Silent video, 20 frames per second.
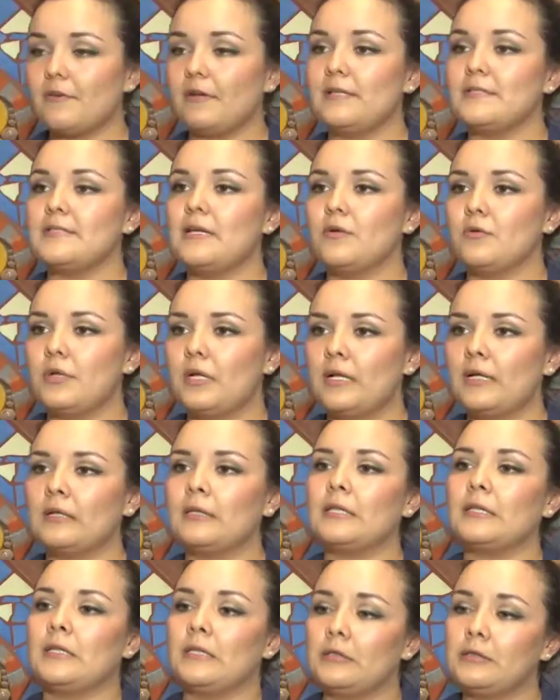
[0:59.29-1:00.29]
realizar una,
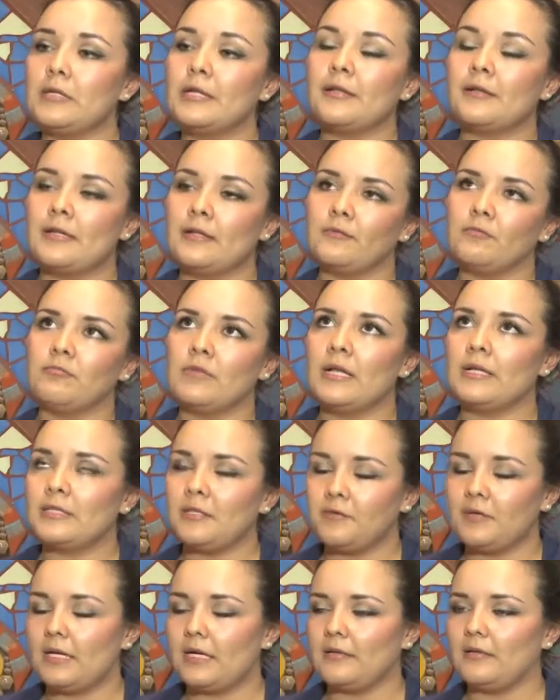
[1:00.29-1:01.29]

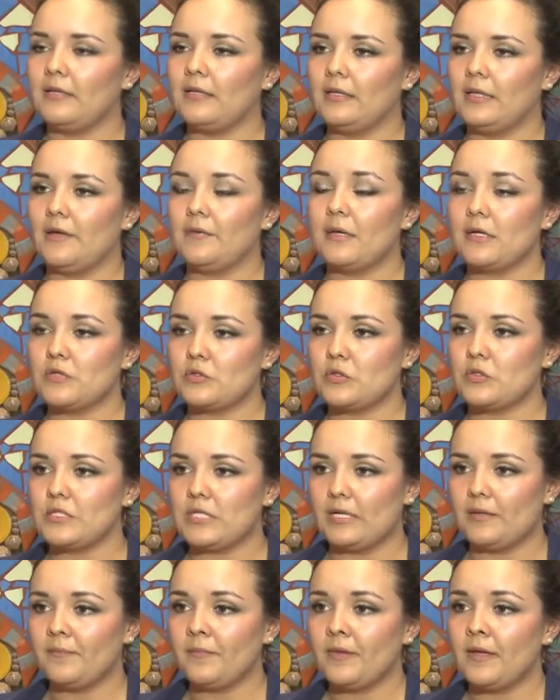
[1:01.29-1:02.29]
actividad de bien
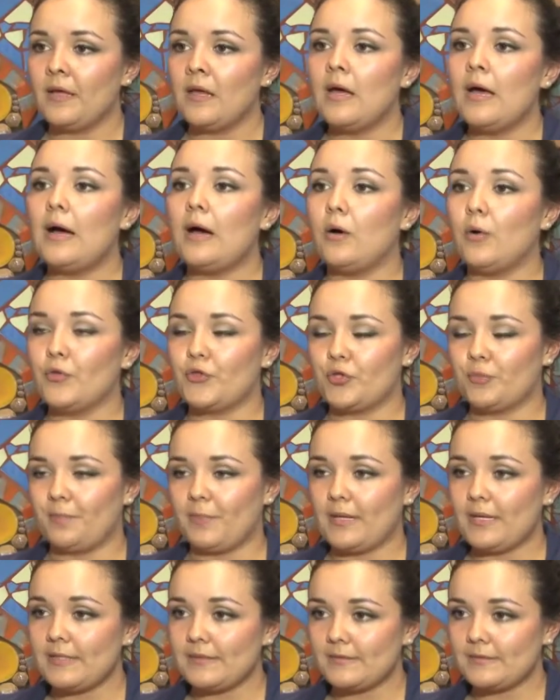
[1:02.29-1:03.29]
social a otro
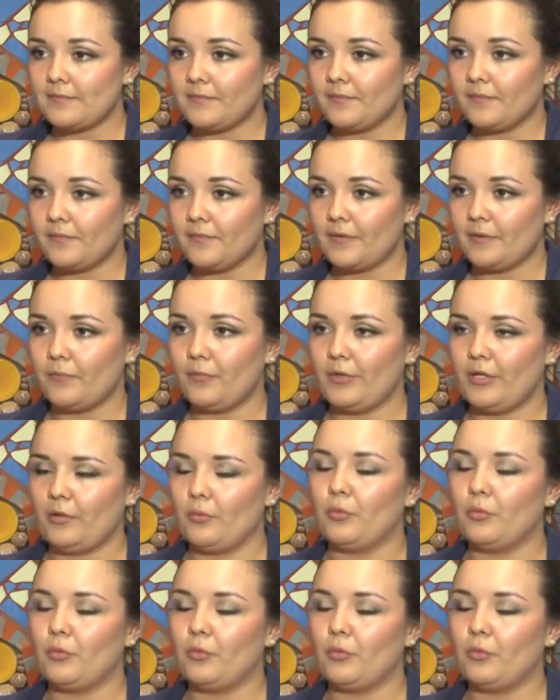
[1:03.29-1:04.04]
país, porque